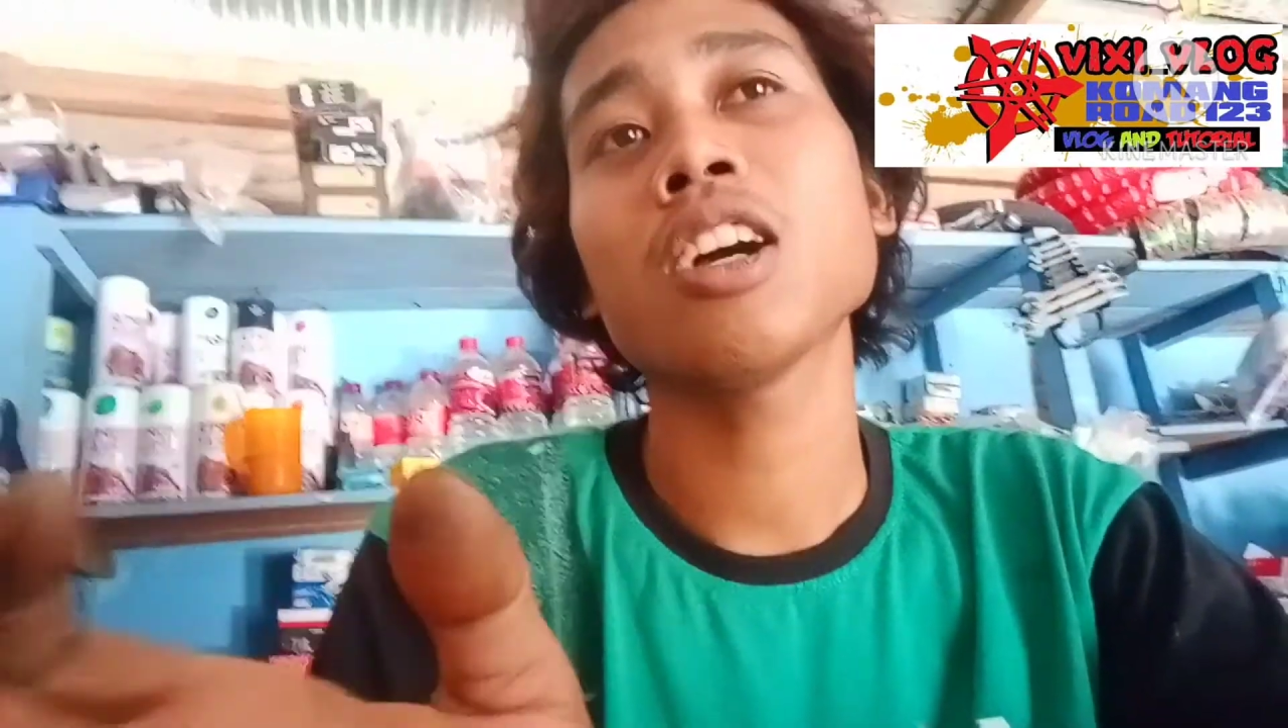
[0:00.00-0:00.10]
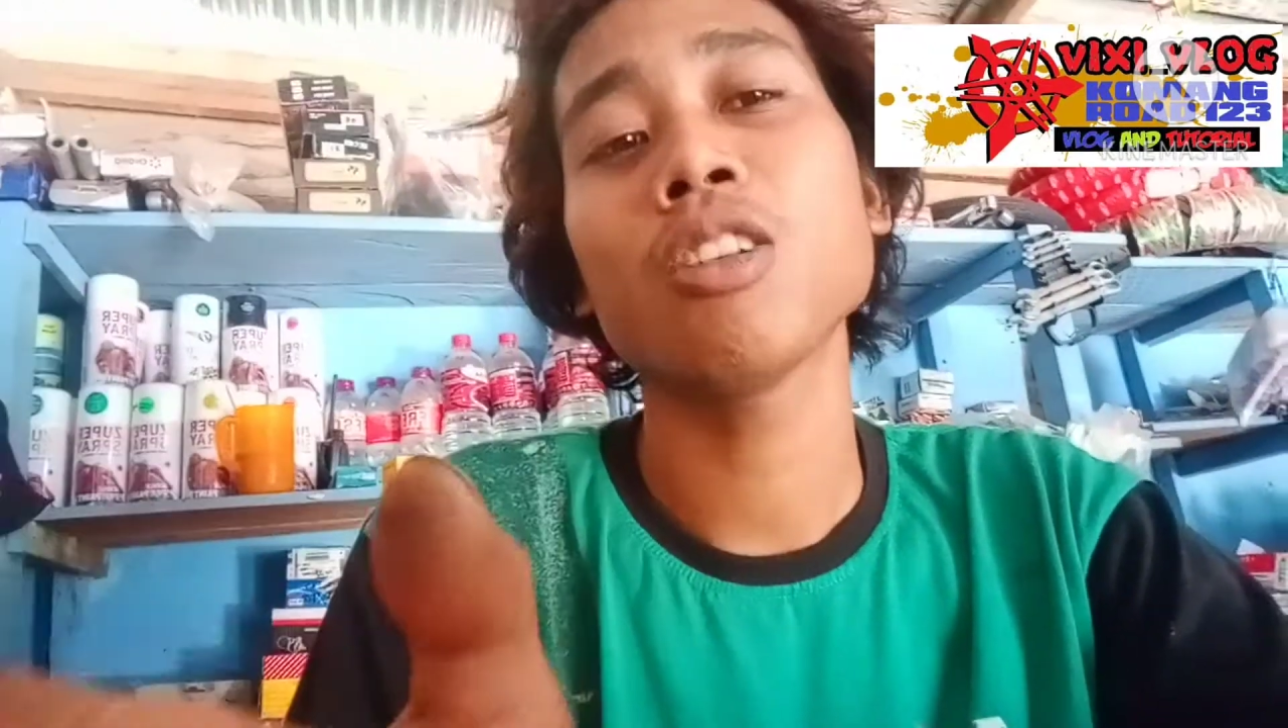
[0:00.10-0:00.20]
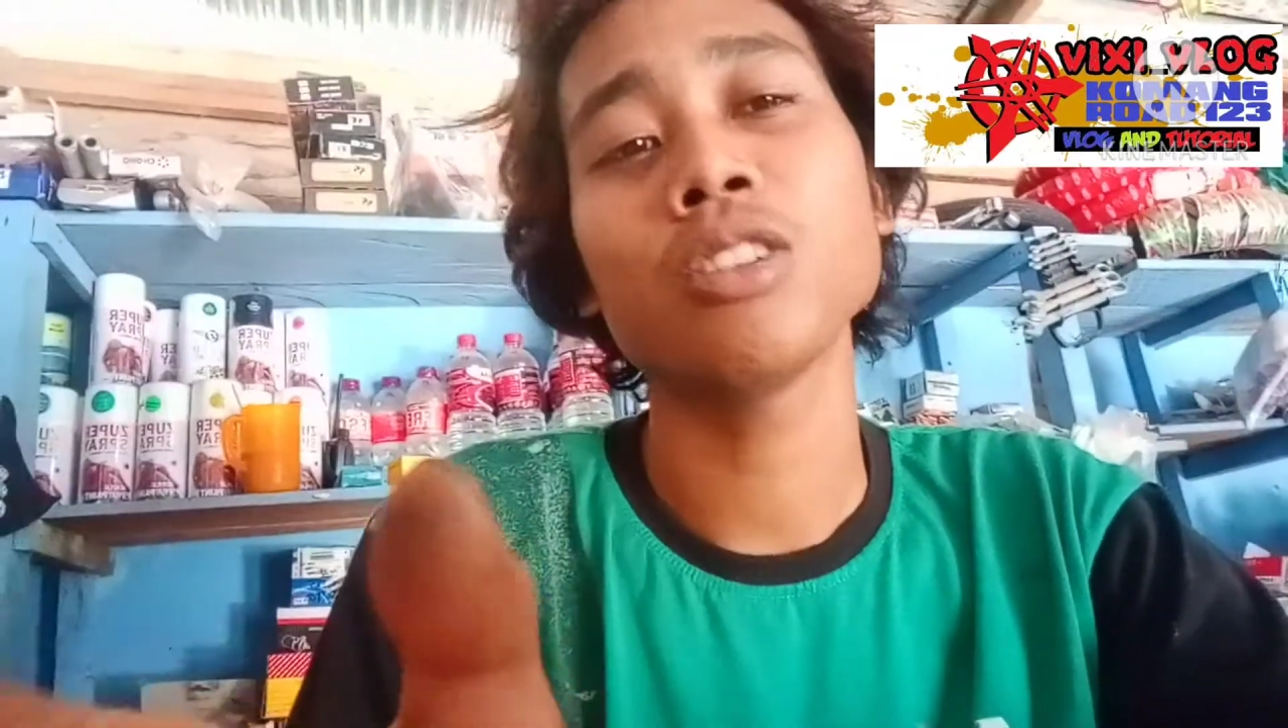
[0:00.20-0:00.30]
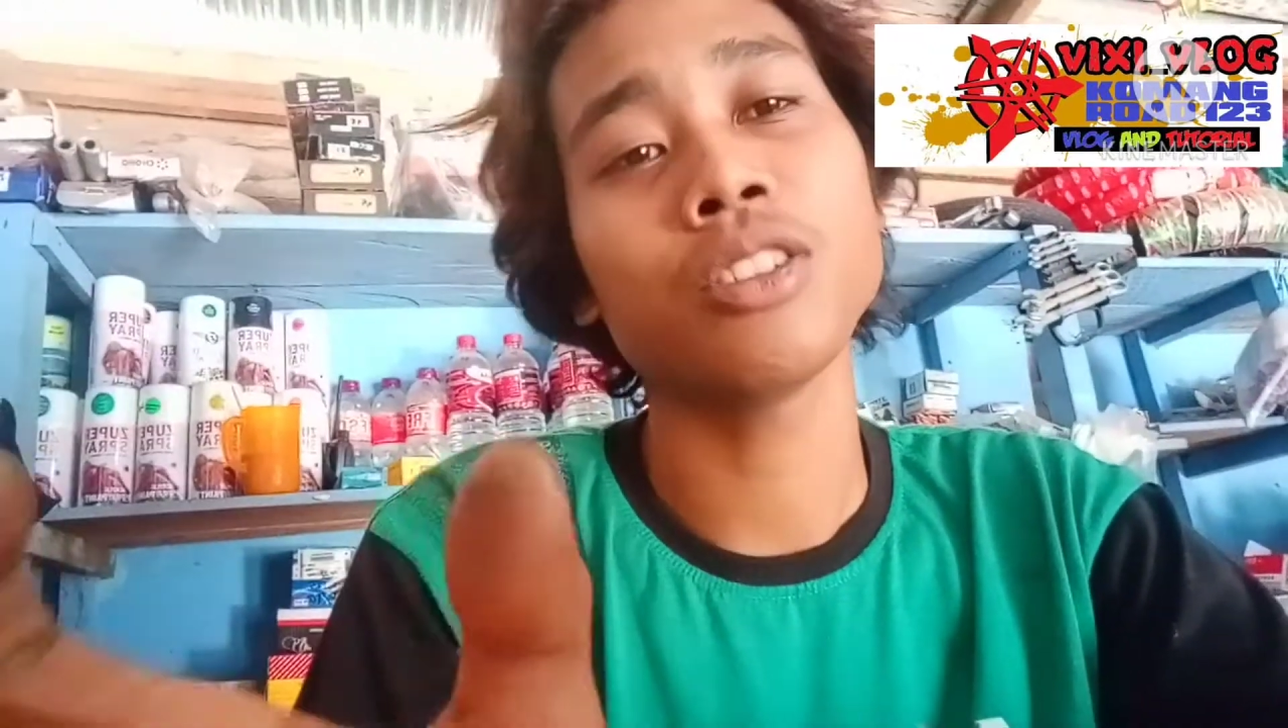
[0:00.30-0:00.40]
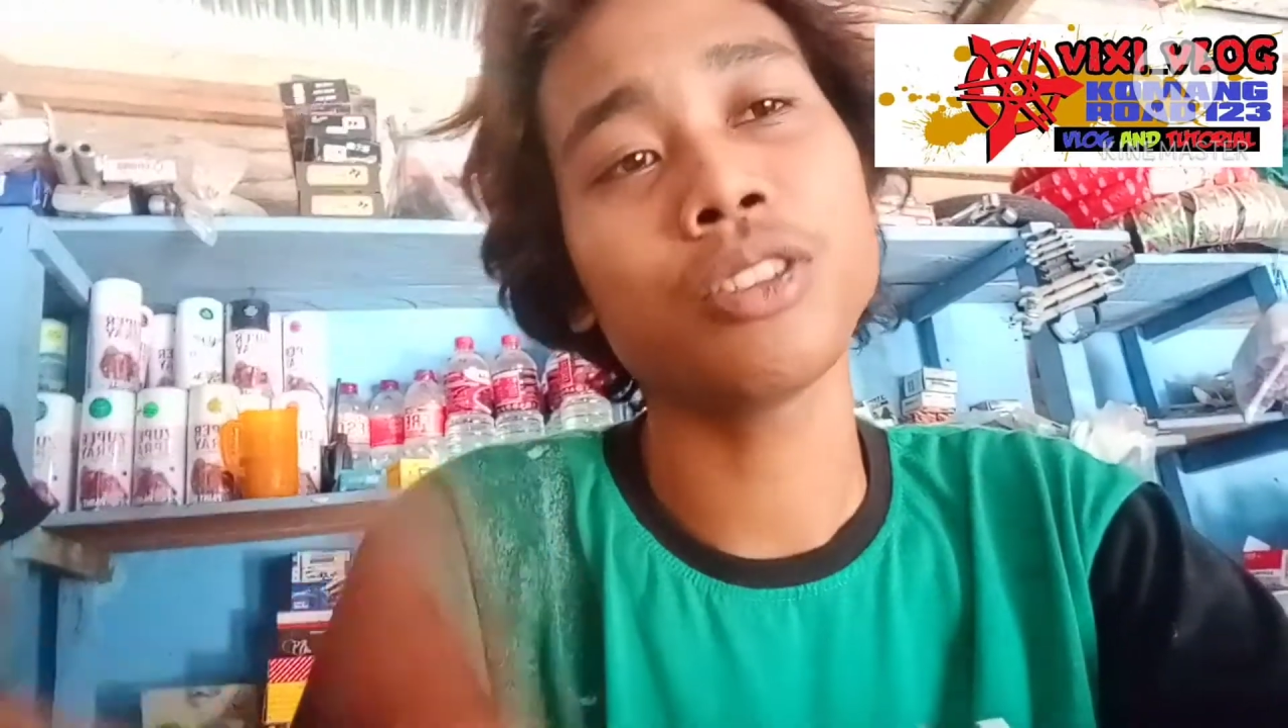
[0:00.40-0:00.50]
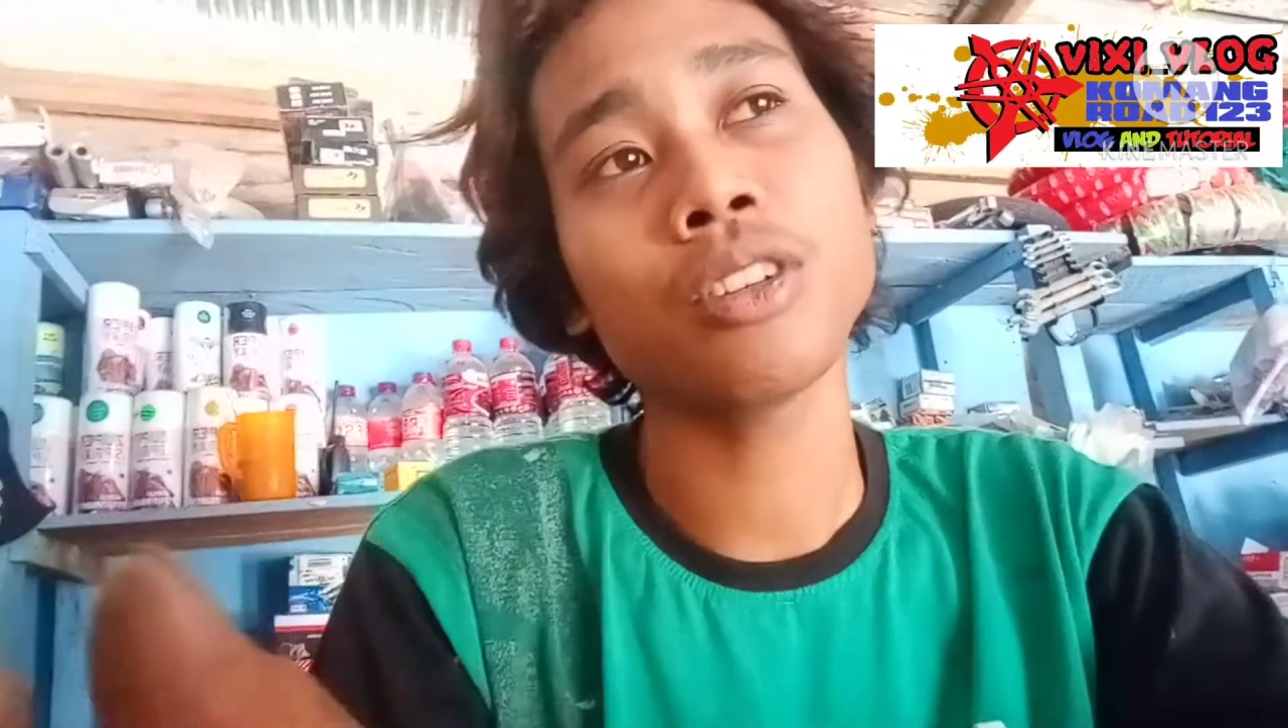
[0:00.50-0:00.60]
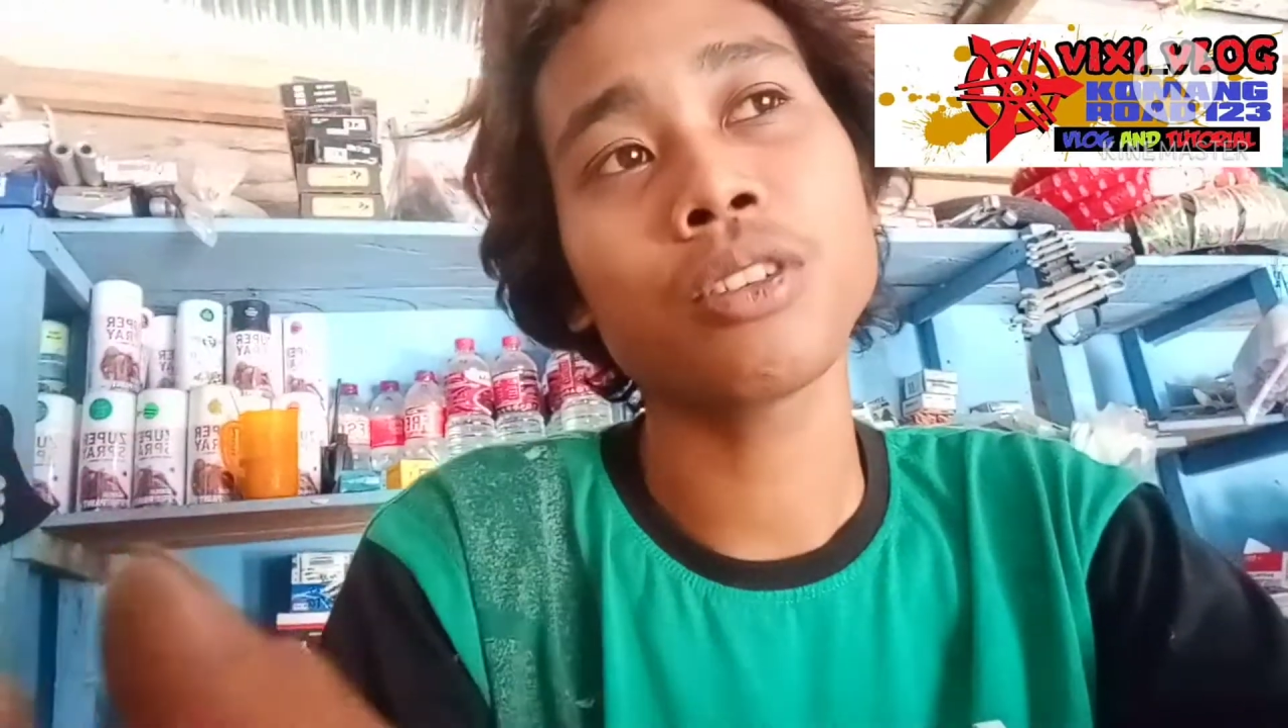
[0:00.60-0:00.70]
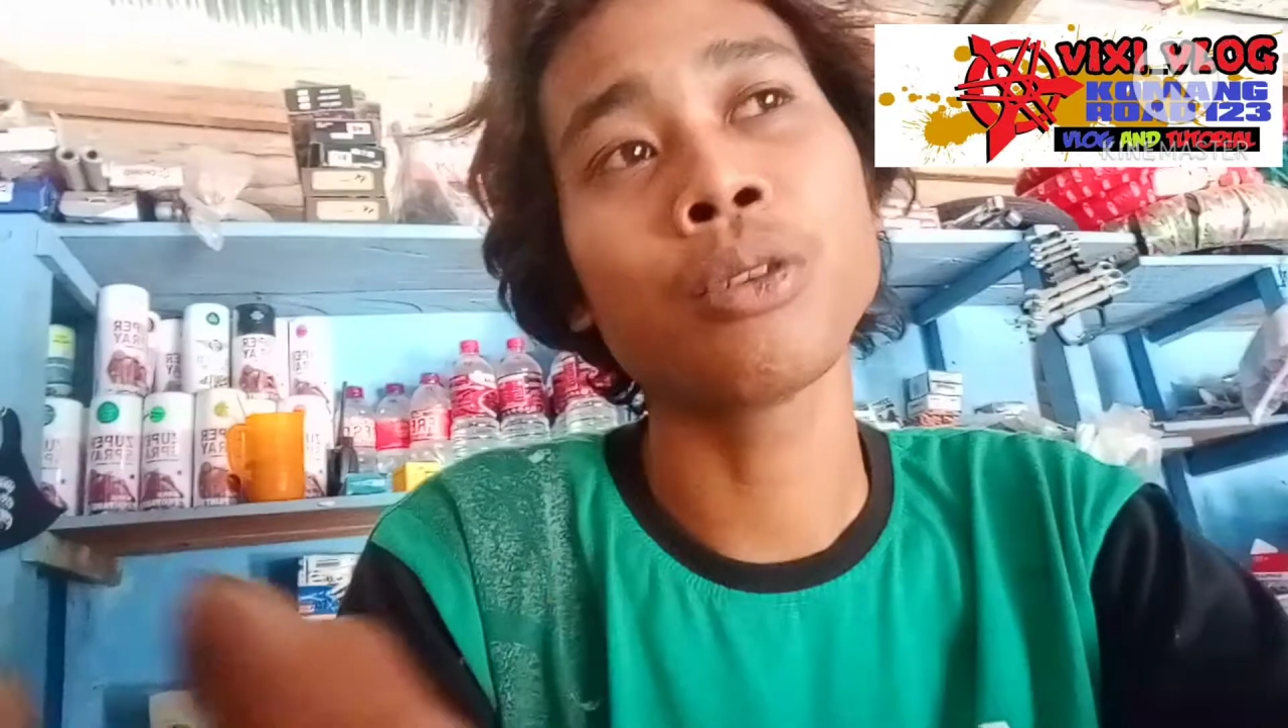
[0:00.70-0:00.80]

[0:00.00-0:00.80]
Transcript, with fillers: kalau cocok